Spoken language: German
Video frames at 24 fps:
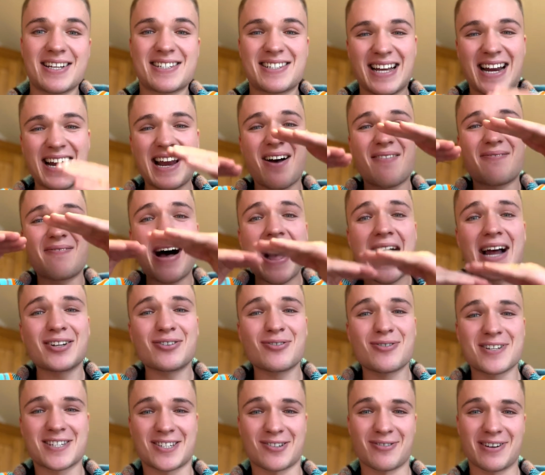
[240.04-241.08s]
deine Erwartungen
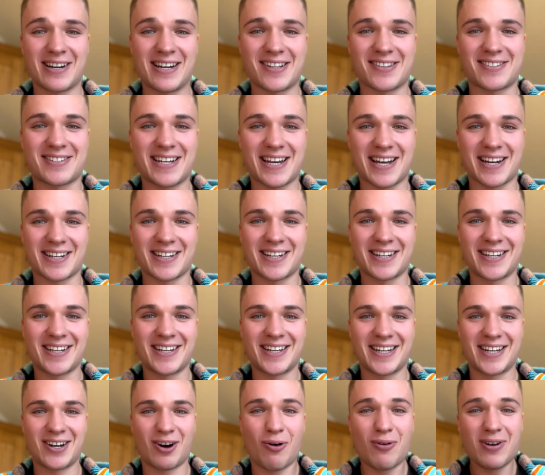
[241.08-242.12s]
zu reduzieren.
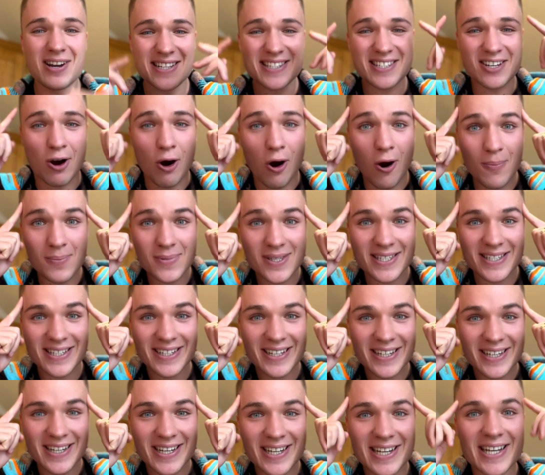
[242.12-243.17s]
Und jetzt kommt's.
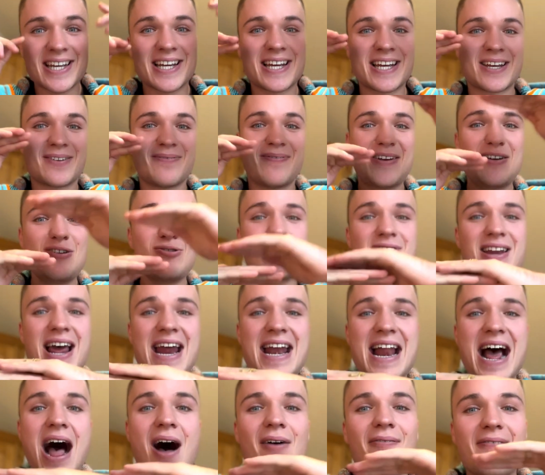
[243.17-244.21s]
Wenn du deine
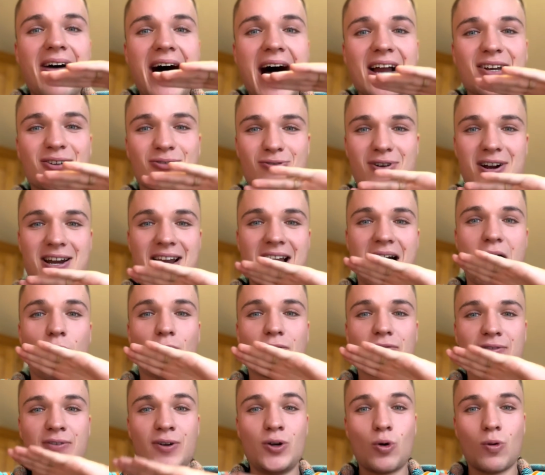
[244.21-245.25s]
Erwartungen auf
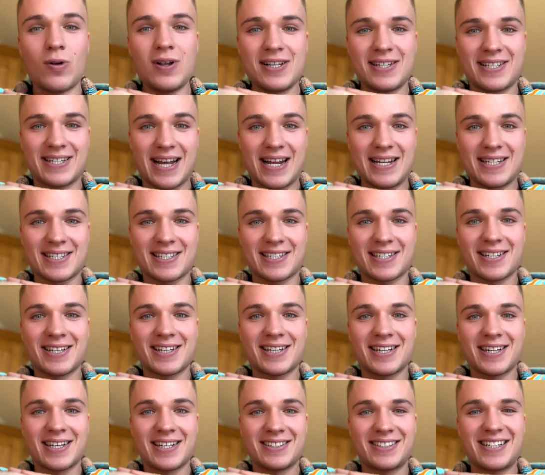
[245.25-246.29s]
Null setzt,
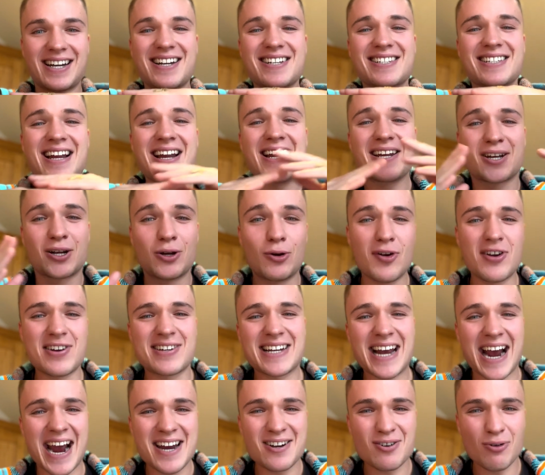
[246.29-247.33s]
dann ist deine
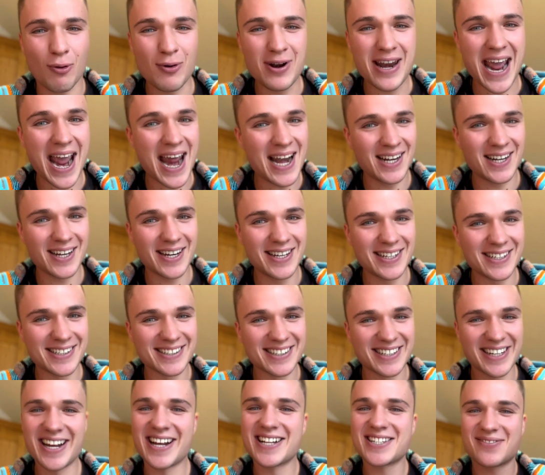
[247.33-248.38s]
Klügigkeit unendlich.
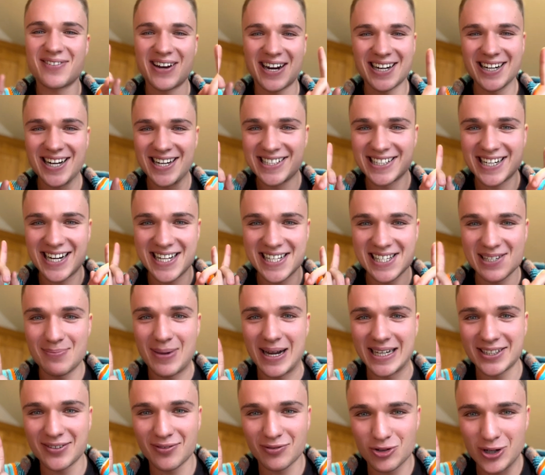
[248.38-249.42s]
Jetzt werden gleich die ganzen
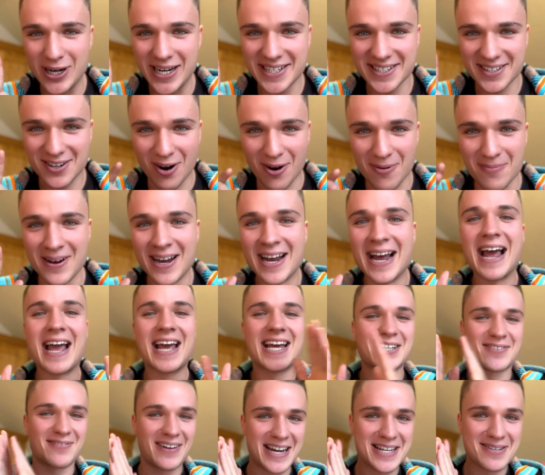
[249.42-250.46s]
Mathe-Freaks kommen. Ich
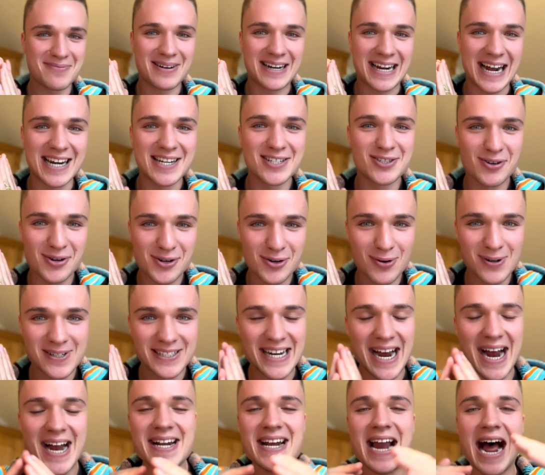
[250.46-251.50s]
weiß, man kann nicht durch Null
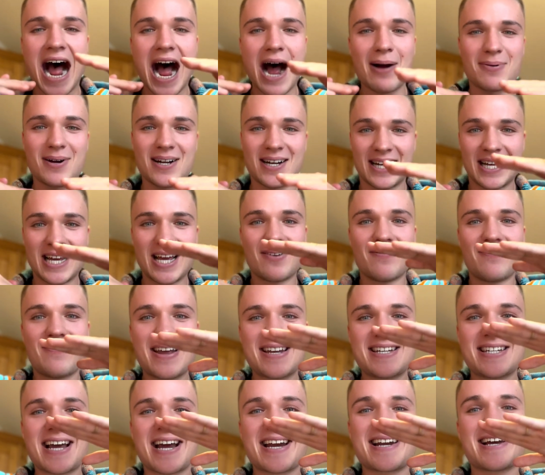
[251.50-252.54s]
teilen, aber wenn
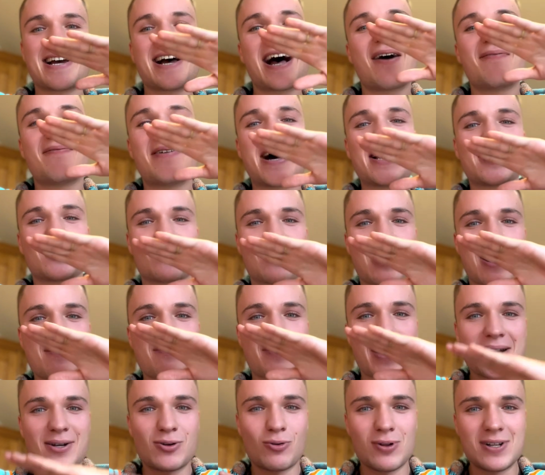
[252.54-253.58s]
deine Erwartungen bei
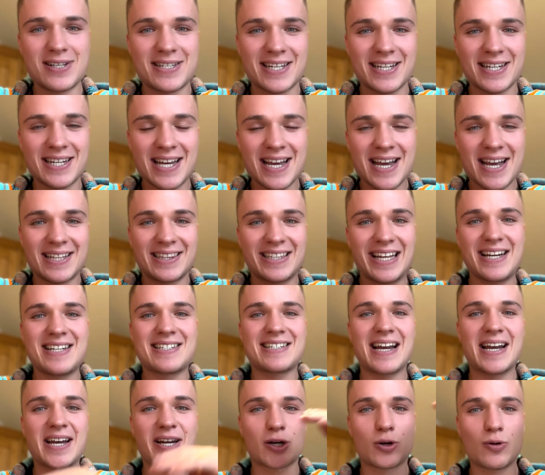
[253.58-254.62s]
Null sind, dann ist
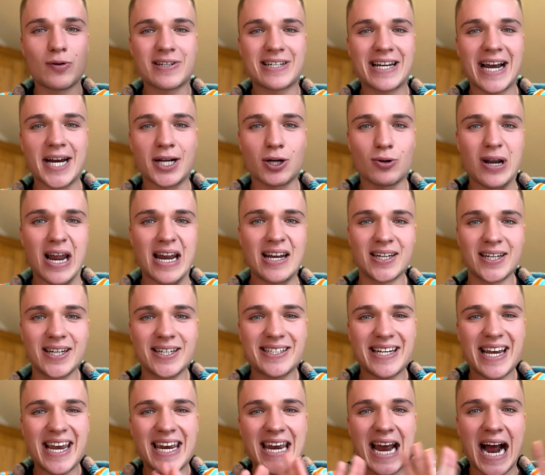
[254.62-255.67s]
deine Klügigkeit unendlich,
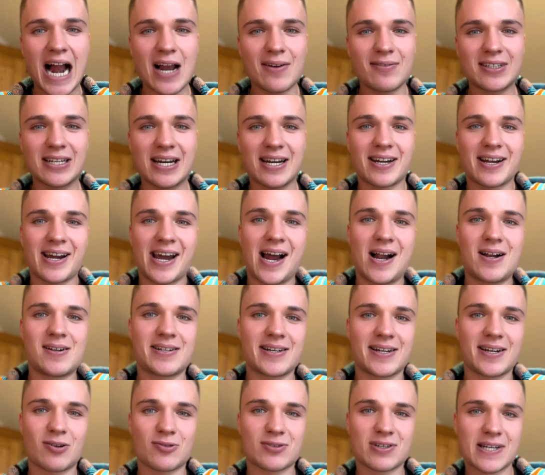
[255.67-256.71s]
egal wie deine Realität
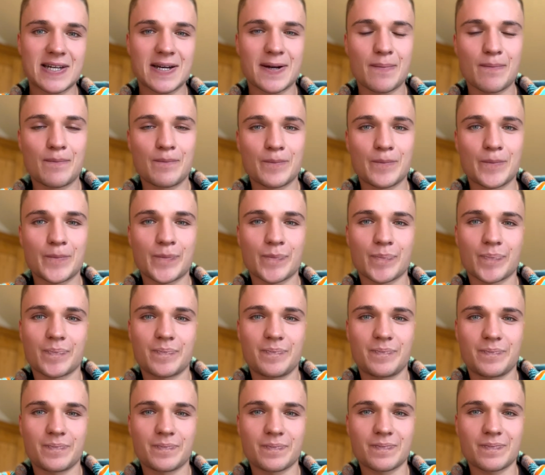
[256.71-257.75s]
aussieht.
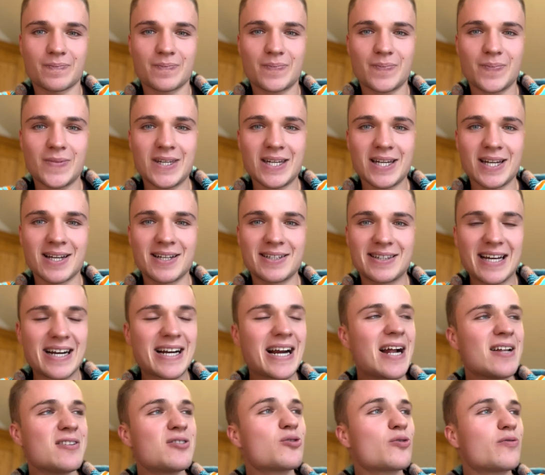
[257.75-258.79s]
Dann
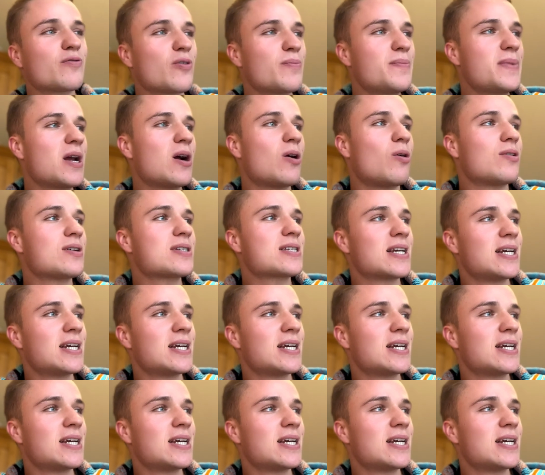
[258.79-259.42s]
kannst du von mir aus